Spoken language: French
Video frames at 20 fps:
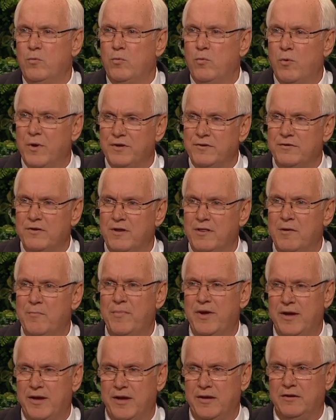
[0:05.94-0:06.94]
What shall a
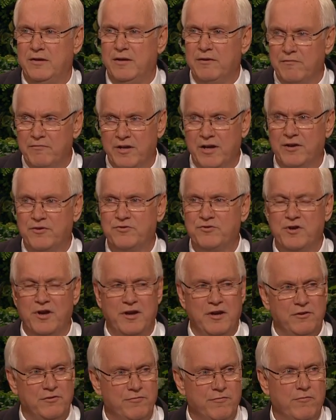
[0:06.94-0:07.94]
man give in
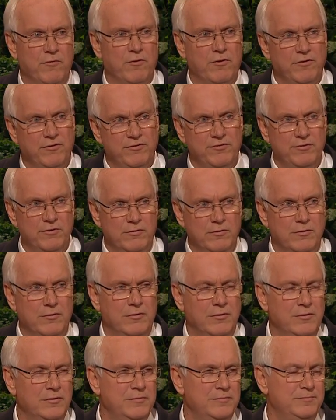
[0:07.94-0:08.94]
exchange for his
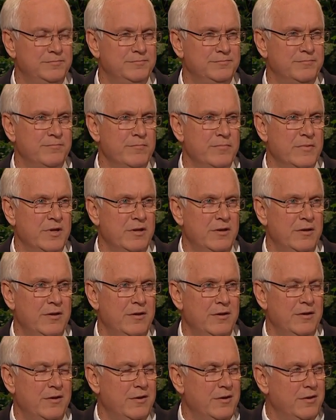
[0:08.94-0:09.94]
soul?
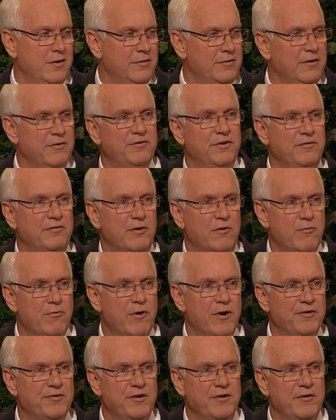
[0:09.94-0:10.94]
Un jour, le
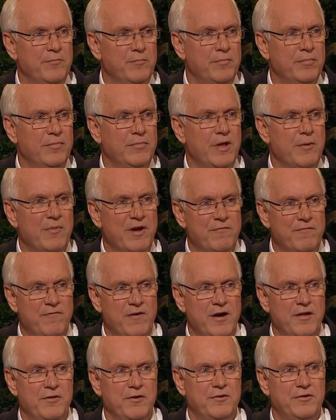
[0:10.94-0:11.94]
Sauveur a posé à ses
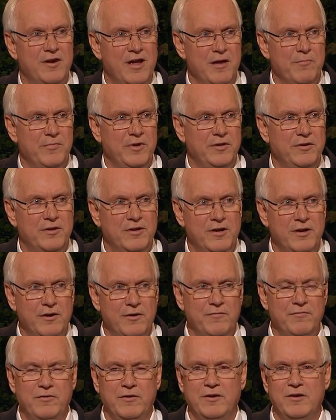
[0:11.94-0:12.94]
disciples la question
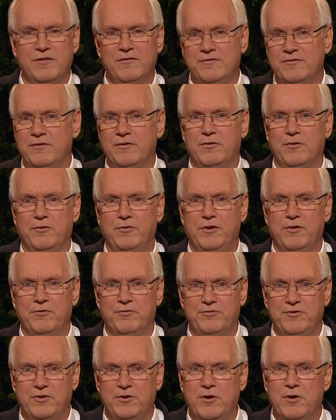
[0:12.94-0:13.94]
suivante Que
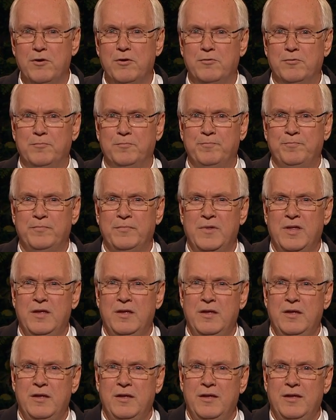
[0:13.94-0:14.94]
donnerait un homme en
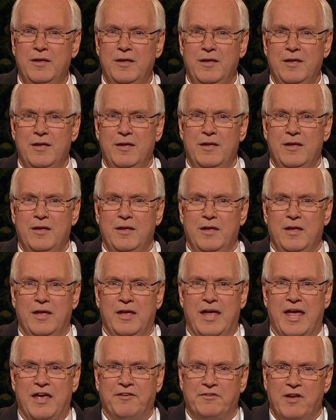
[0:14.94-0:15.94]
échange de son âme
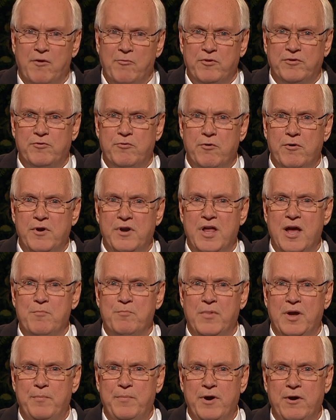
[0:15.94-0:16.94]
C'est une
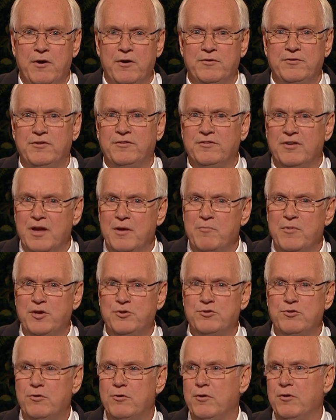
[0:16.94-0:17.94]
question que mon père
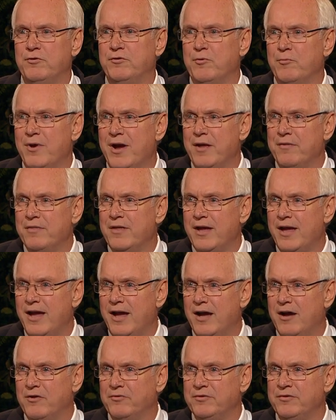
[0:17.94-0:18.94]
m'a appris à
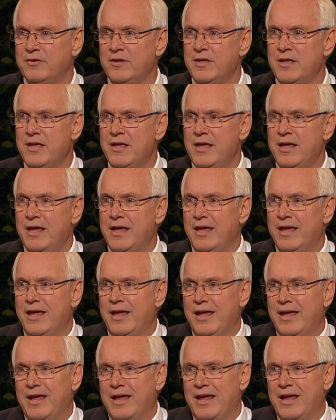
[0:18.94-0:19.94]
considérer soigneusement il y a
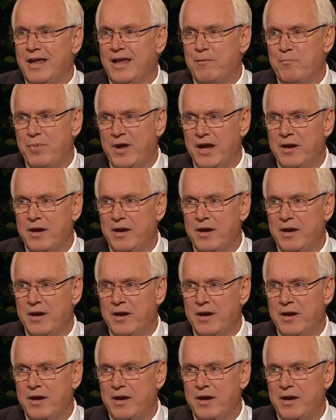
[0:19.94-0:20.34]
des années.